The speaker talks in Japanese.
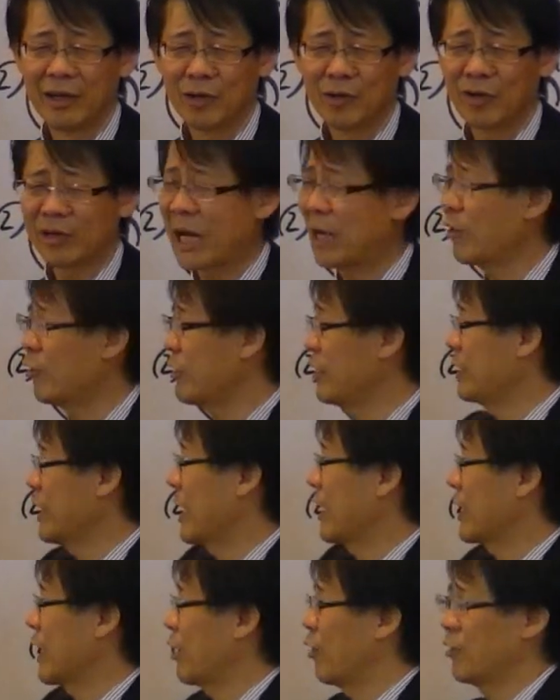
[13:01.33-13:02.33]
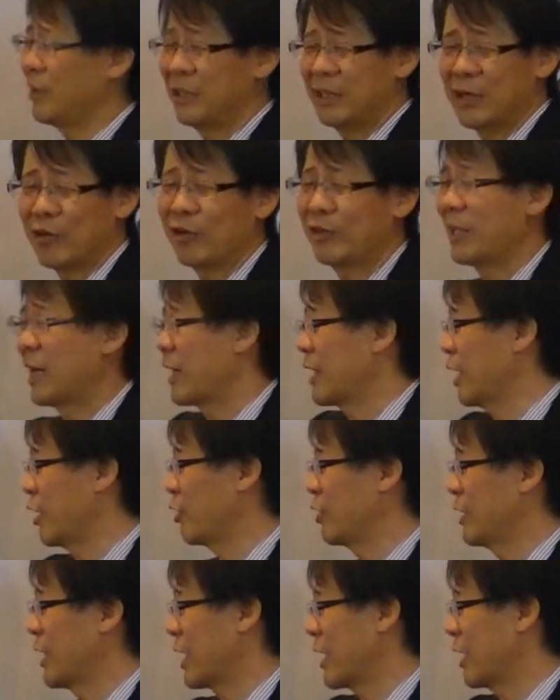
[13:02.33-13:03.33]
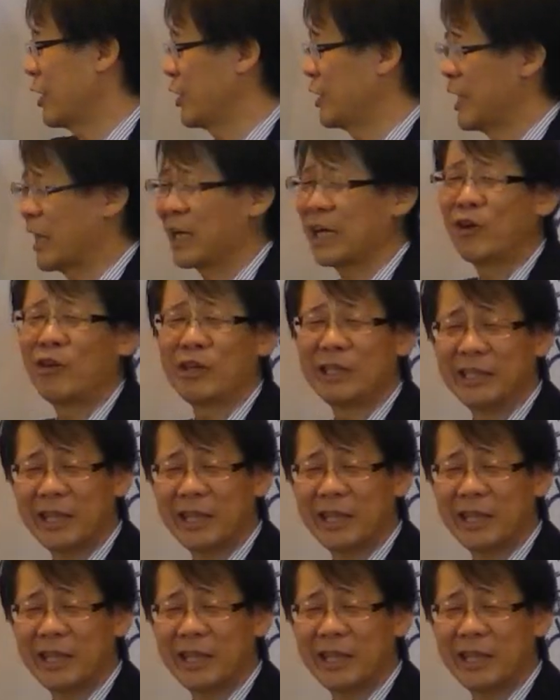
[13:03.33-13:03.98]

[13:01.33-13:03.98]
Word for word: これカロリー何カロリーでこれ何カロリー何カロリー何カロ